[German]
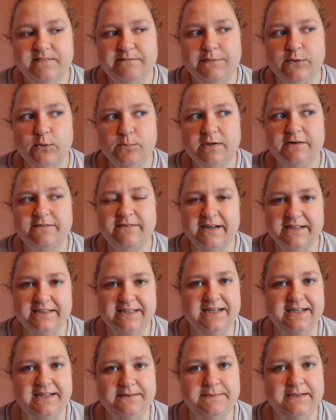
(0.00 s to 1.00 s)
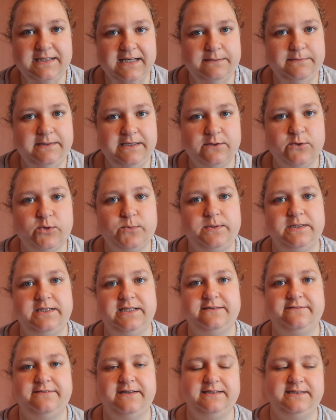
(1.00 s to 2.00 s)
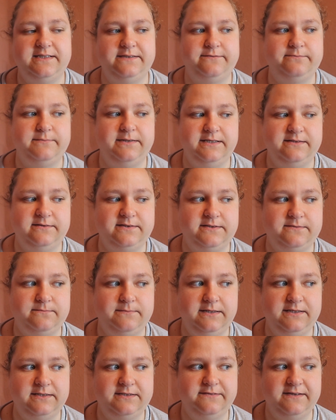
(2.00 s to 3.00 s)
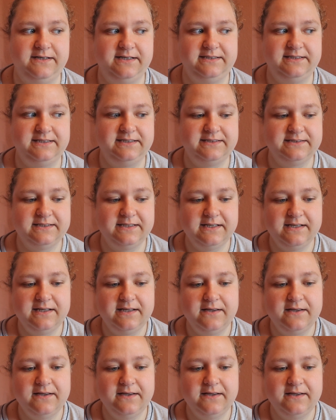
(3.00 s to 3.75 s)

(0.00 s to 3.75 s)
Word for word: mein Opa war da, mein leiblicher Opa, der Vater meines, meines Vaters.